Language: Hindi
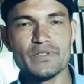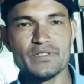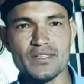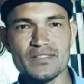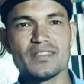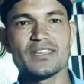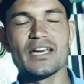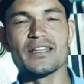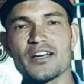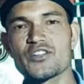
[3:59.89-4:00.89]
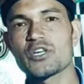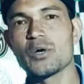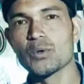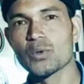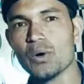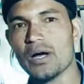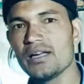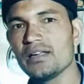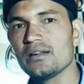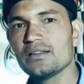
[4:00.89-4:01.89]
संसद अध्यक्ष है उनको
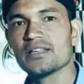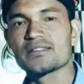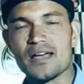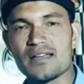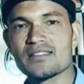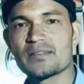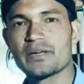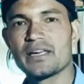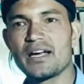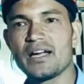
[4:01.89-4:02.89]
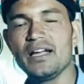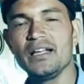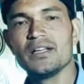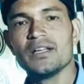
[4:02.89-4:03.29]
है या सांसद वगैरह है